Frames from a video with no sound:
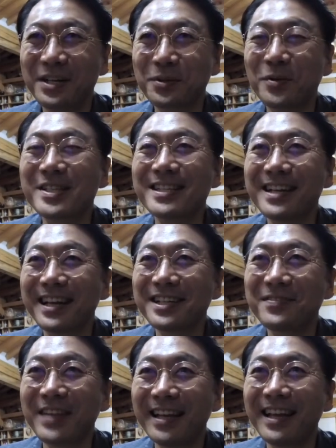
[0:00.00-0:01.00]
녹차 사랑이
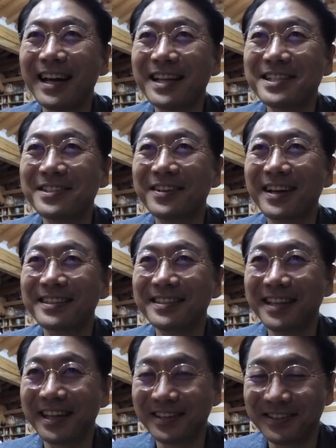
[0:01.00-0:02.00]
좀 대단하신 것
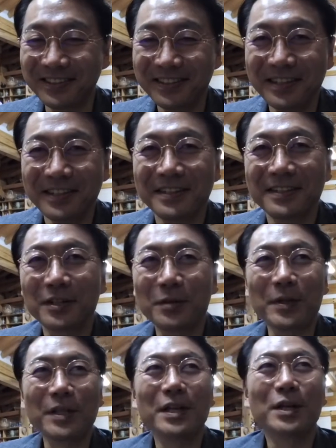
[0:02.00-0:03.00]
같은데요.
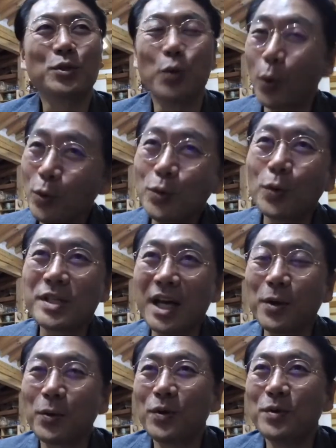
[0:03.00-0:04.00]
그러면 좋은
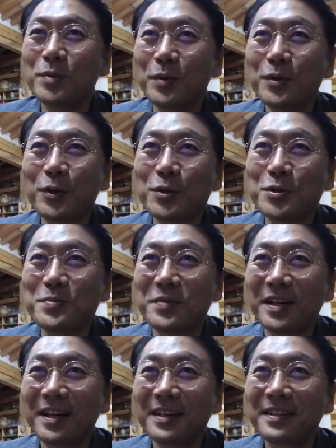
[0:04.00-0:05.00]
녹차 고르는 법은
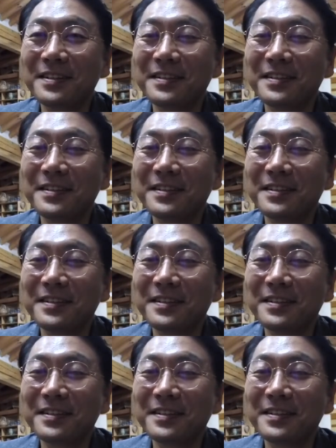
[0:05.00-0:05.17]
어떻습니까?